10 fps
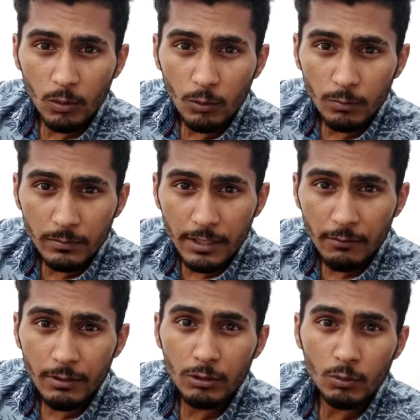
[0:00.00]
को घूमते
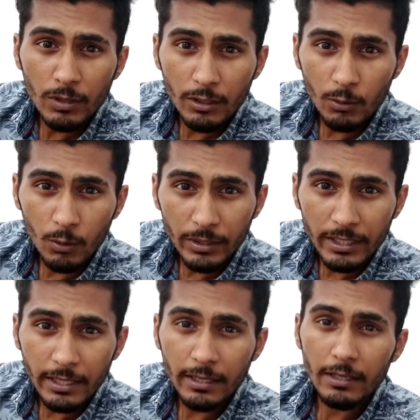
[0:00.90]
हुए तो उन्हें
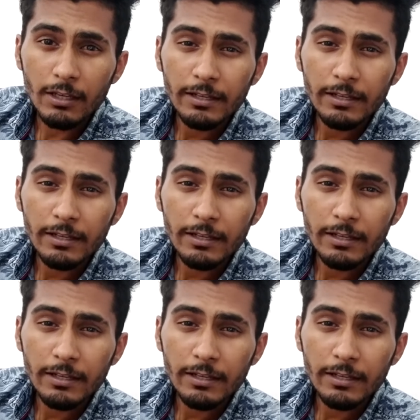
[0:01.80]
रोकिए